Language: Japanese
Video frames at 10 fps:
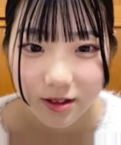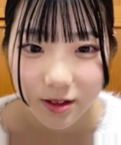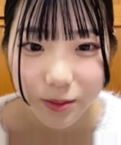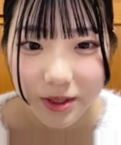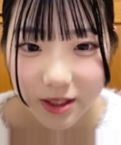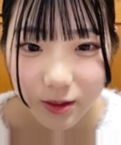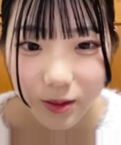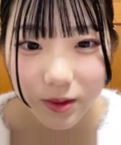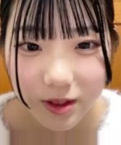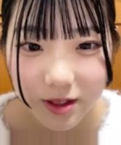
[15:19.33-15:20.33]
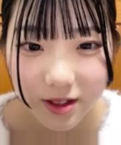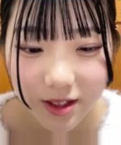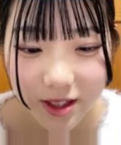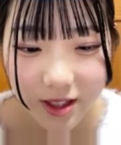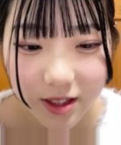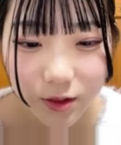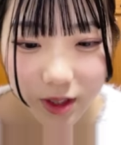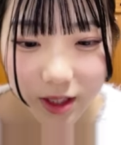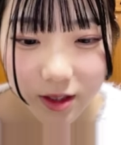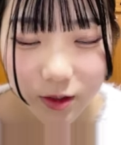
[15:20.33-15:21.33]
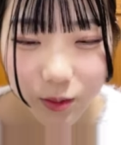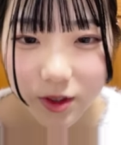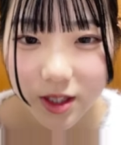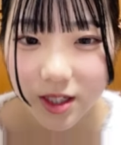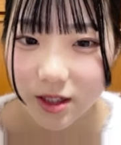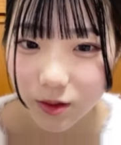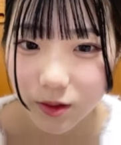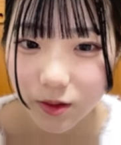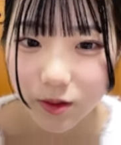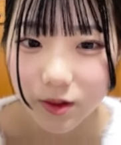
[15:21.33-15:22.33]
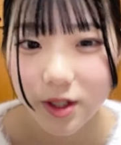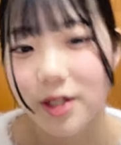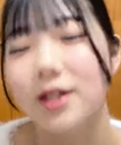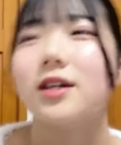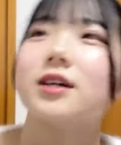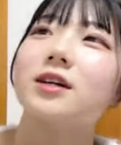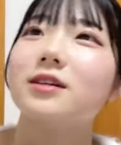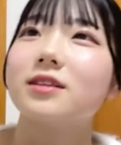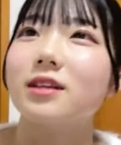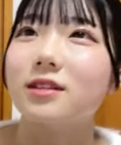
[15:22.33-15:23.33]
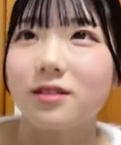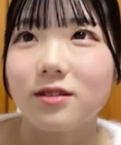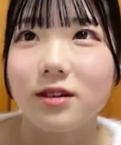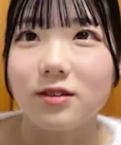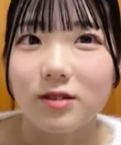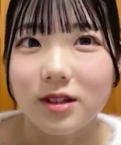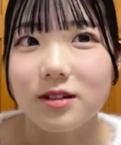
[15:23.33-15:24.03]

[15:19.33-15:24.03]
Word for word: やっぱせん方がいいよなって思ったけどなんて言うんやろ